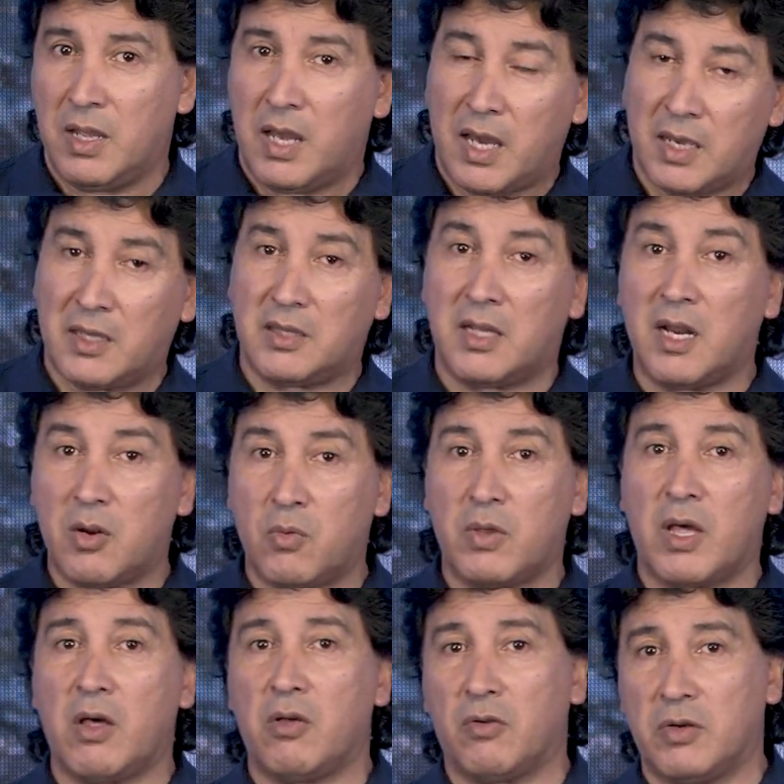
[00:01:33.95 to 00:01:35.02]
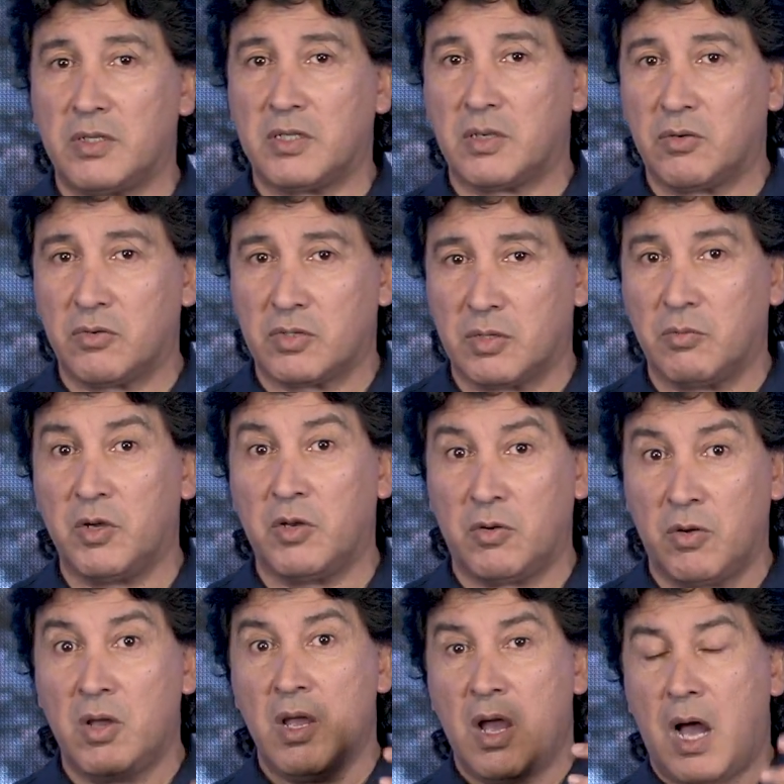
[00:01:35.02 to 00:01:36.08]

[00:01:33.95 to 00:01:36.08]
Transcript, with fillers: Hay que tener cuidado con esas cosas. Bueno,